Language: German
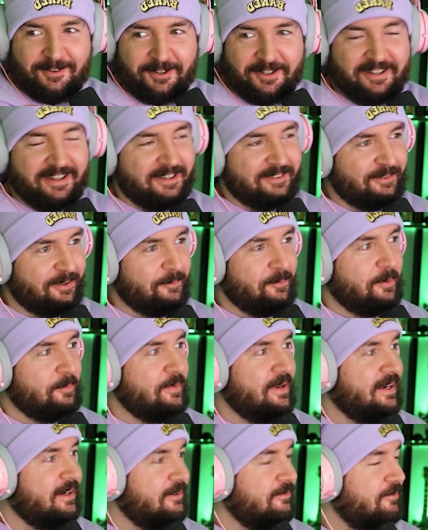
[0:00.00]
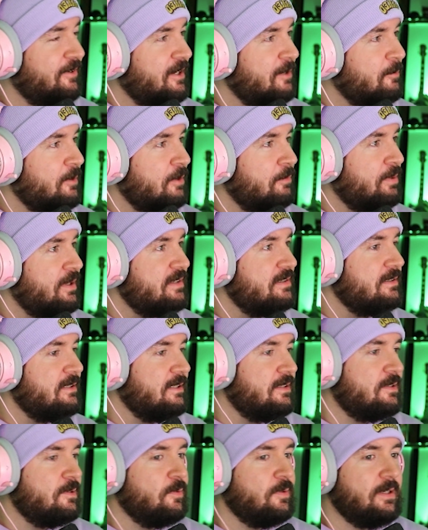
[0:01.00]
Leute. Also immer merken, wenn ihr mal eine
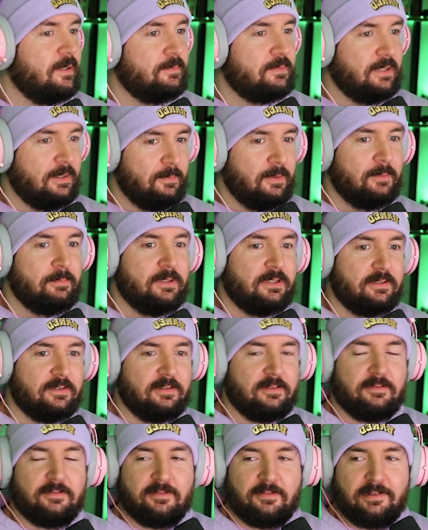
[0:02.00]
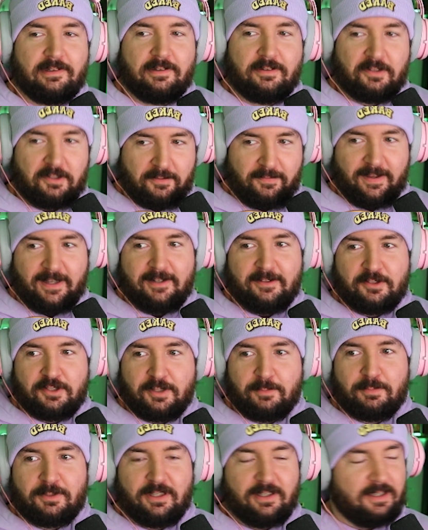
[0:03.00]
Präsentation habt, immer bitte Quelle
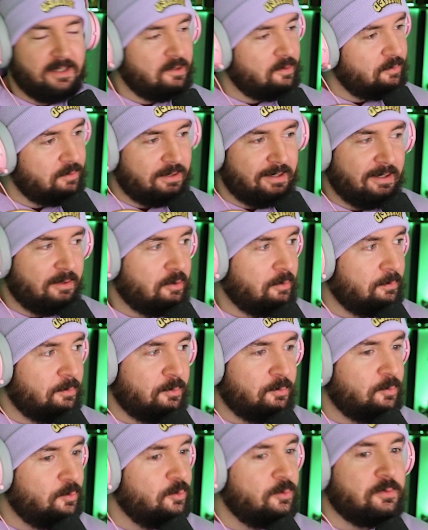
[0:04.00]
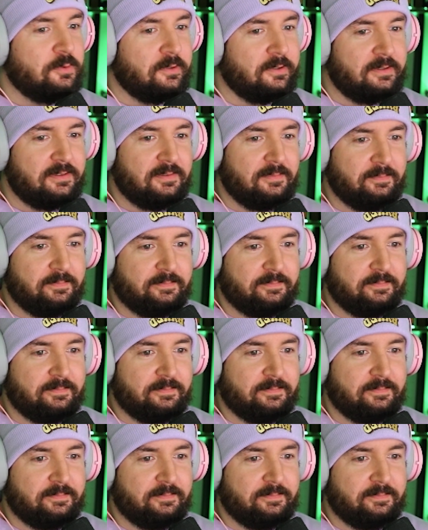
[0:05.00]
chip.de und ihr kommt gut durch.